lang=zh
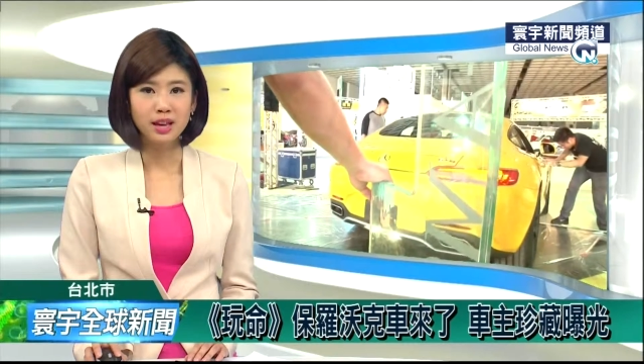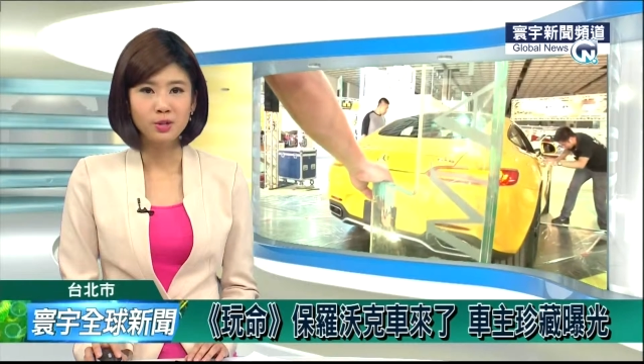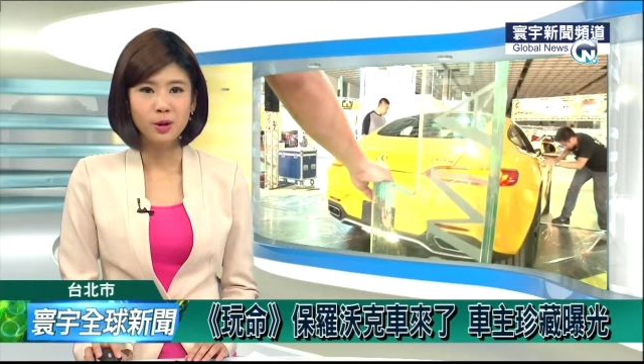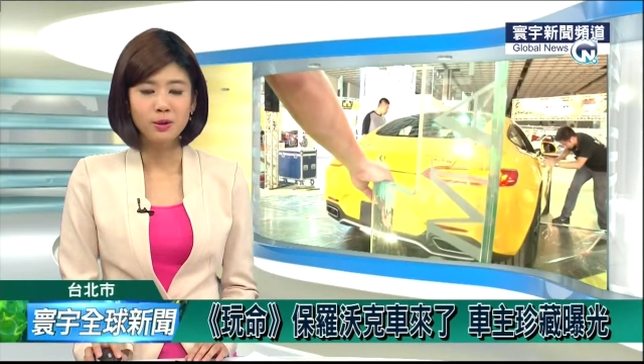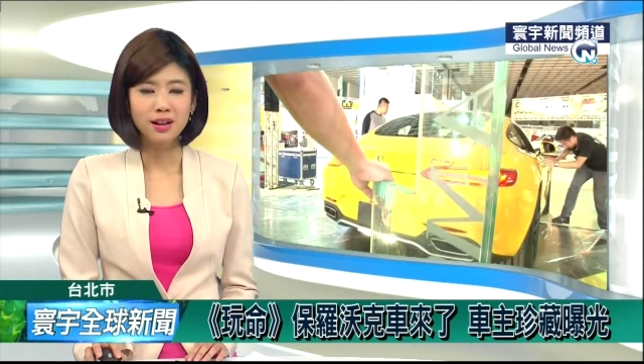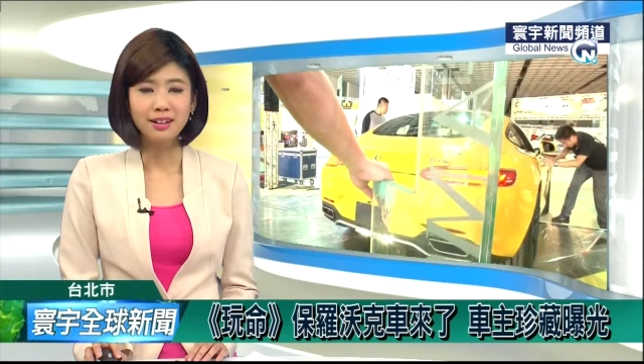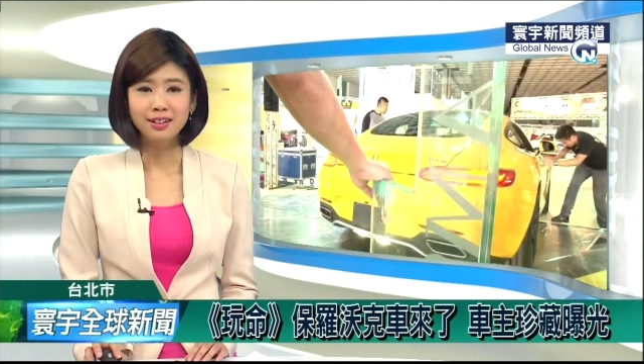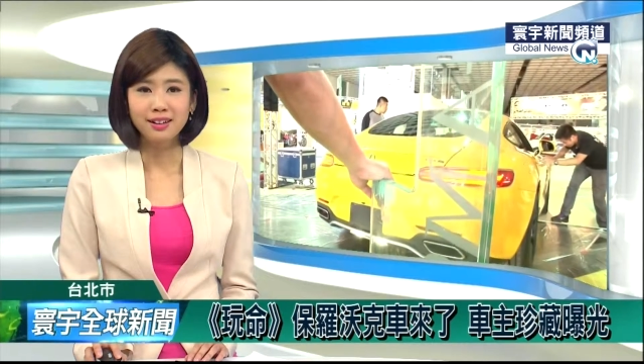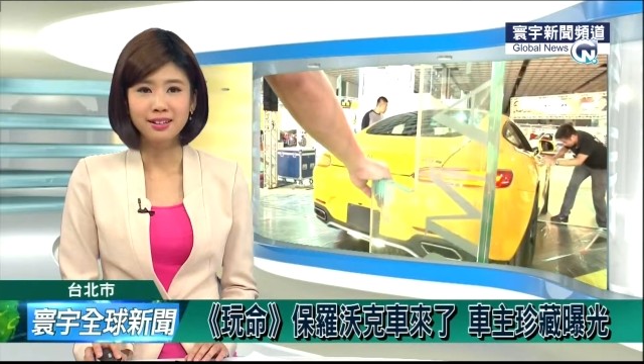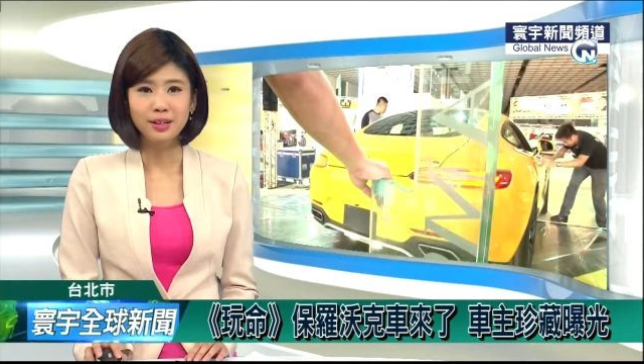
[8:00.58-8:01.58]
当中，钢
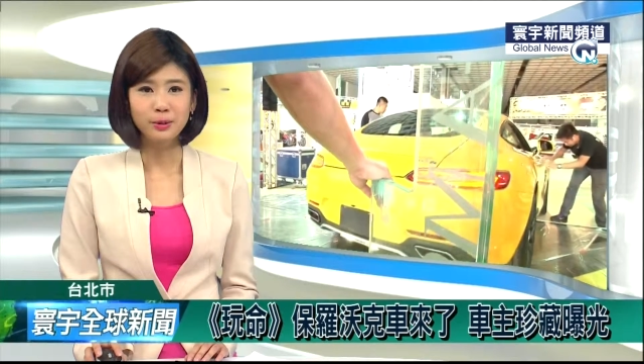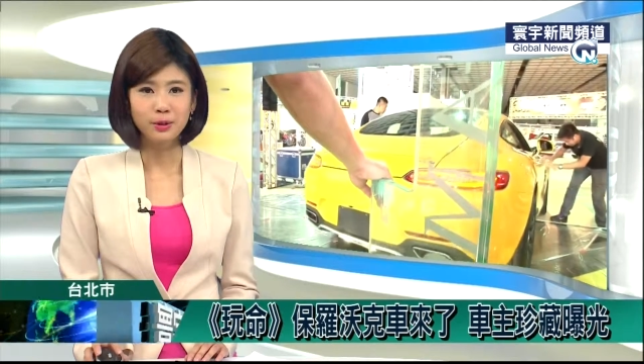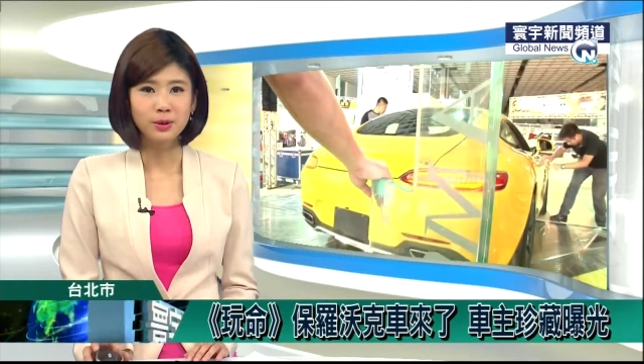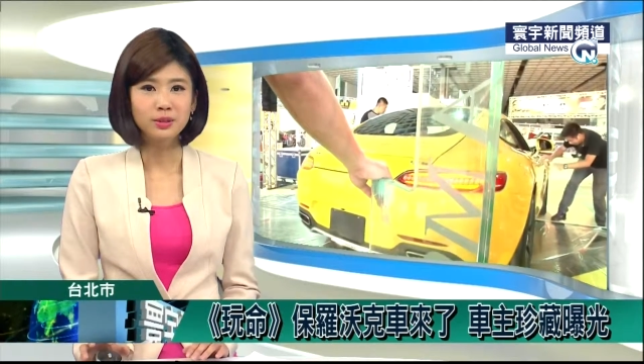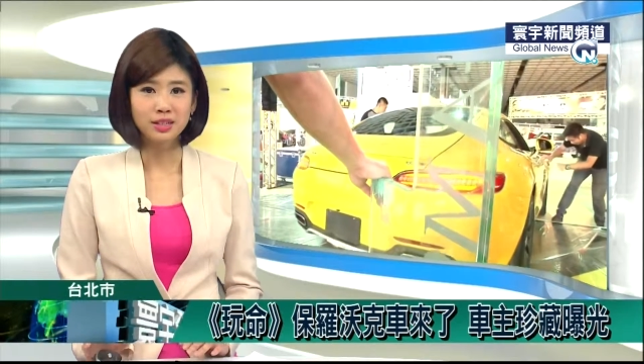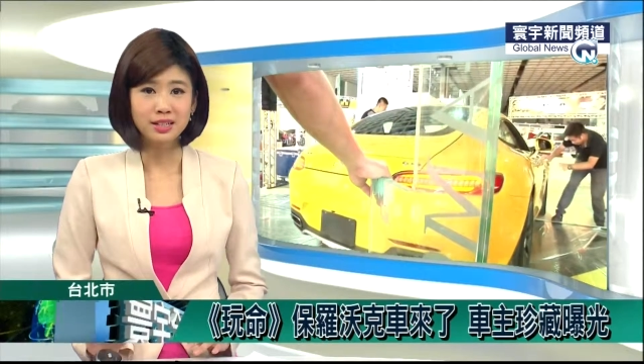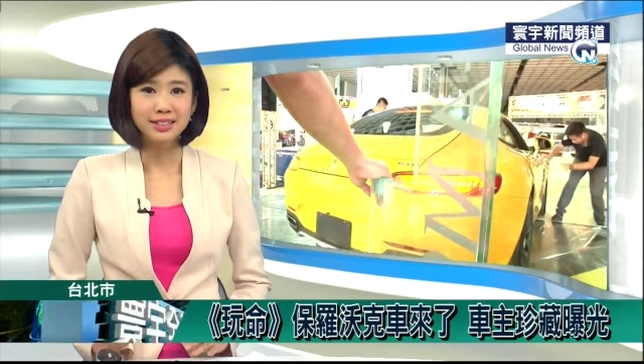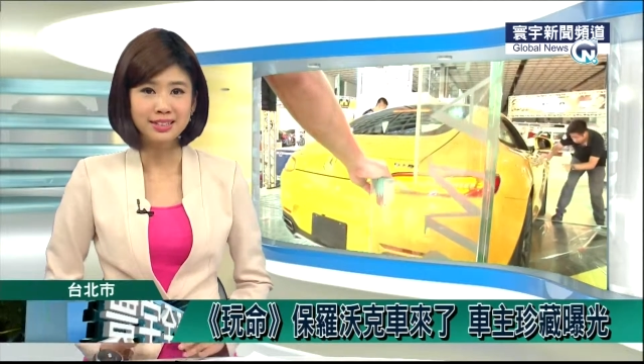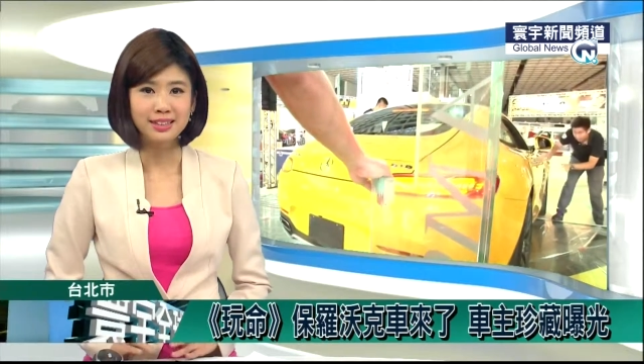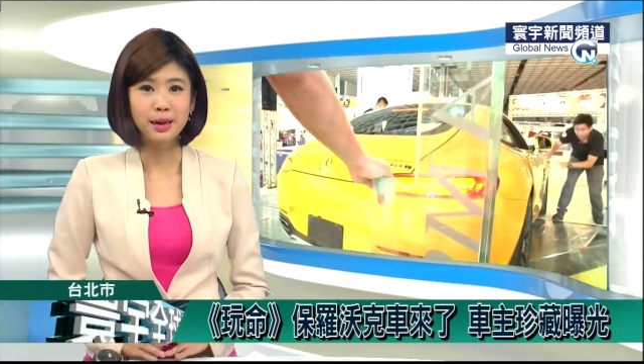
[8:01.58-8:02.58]
铁人的御用车
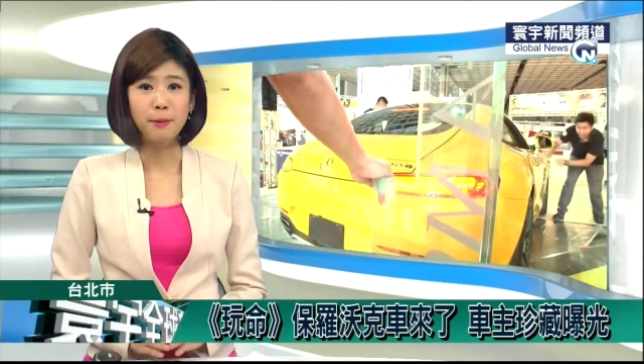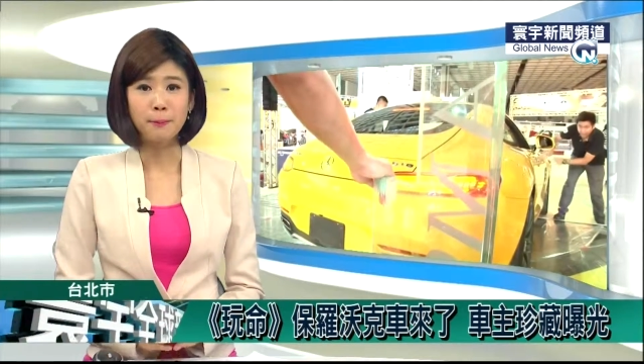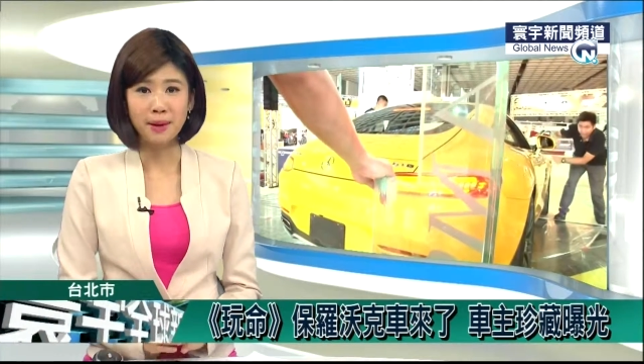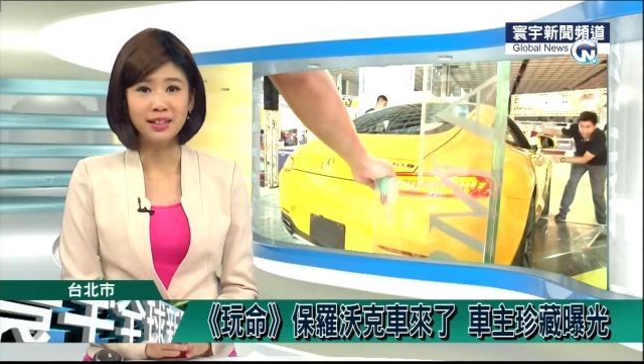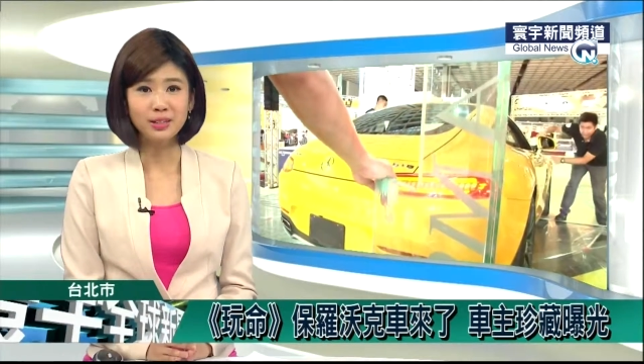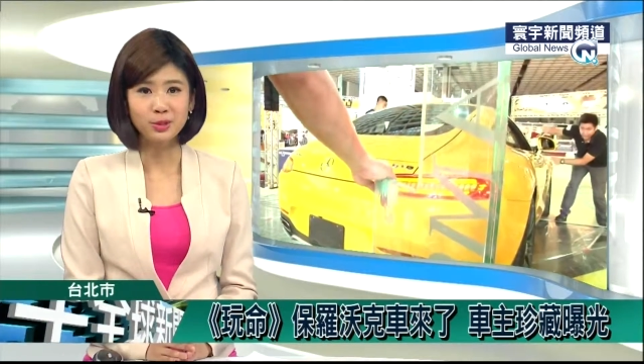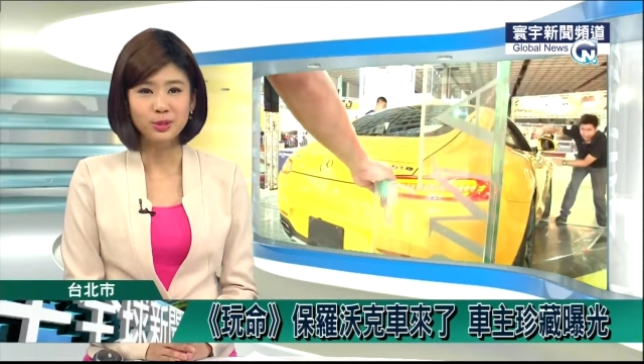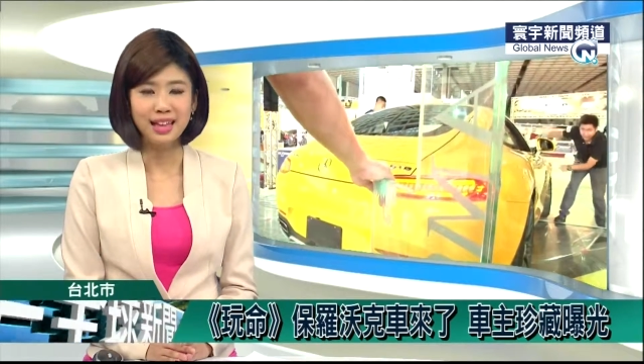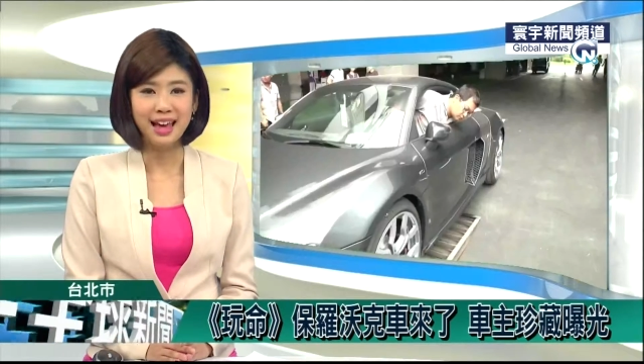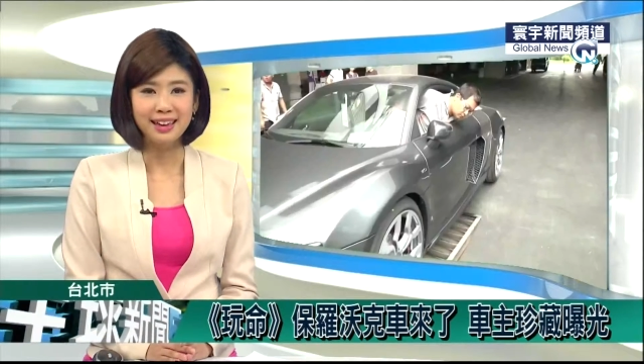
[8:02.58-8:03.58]
子也被搬了
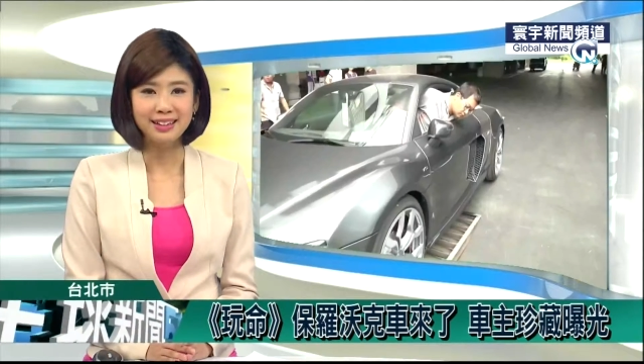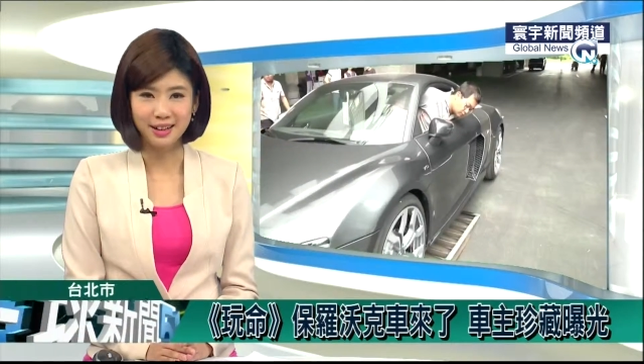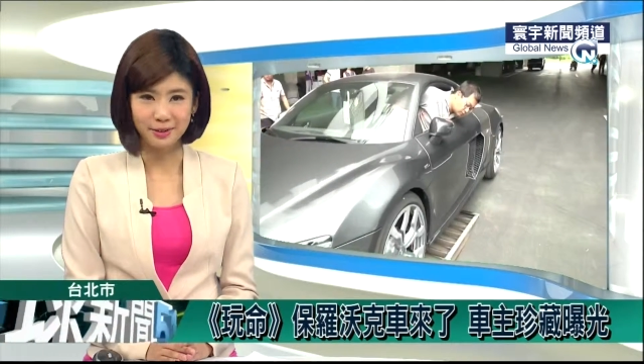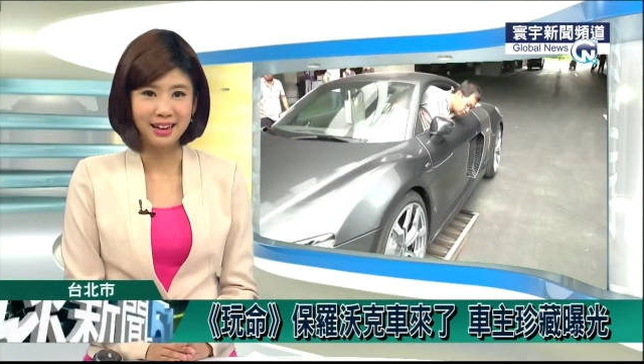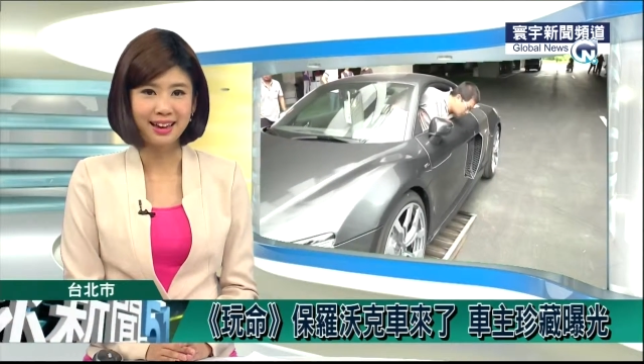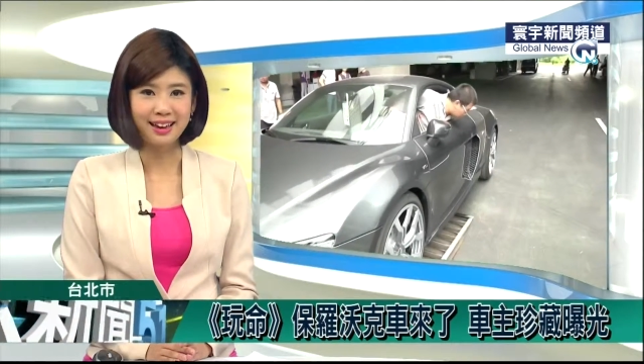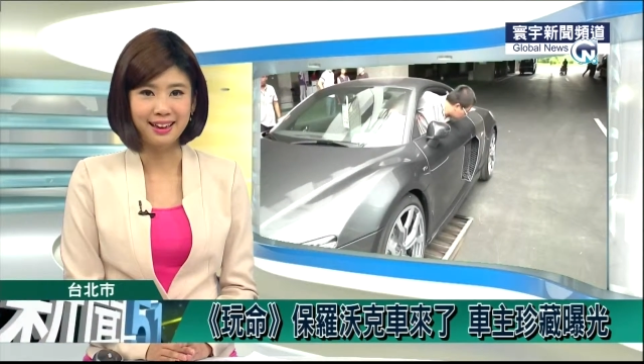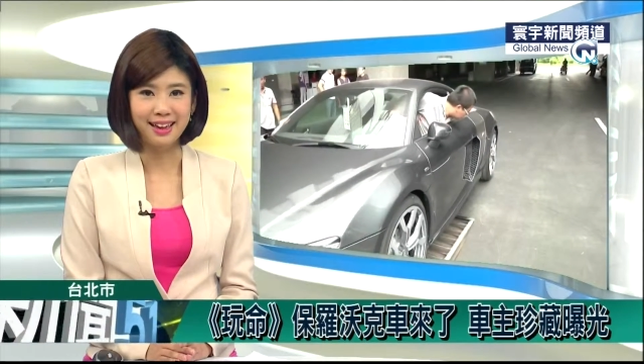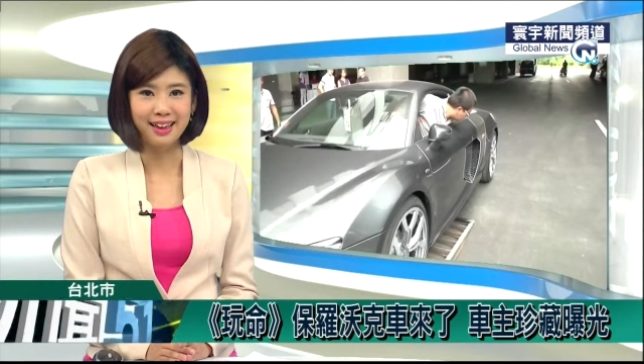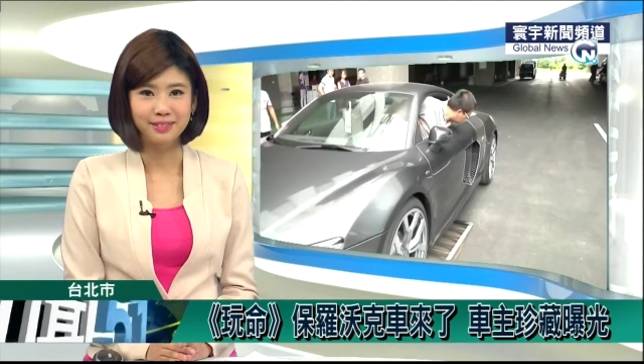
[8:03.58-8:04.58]
出来，赶快来
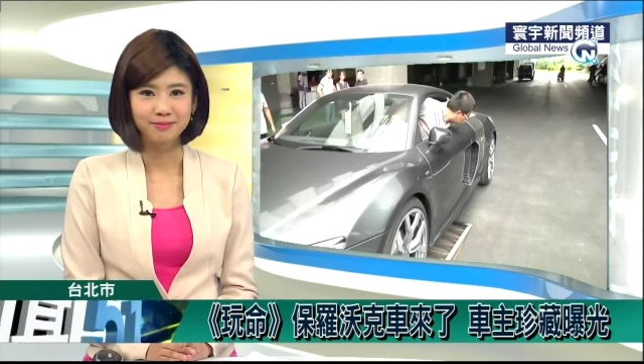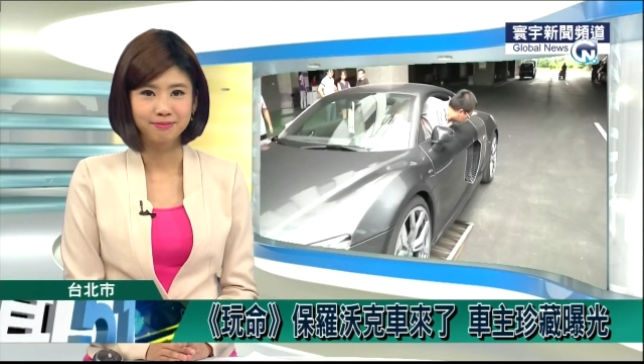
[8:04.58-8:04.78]
看看。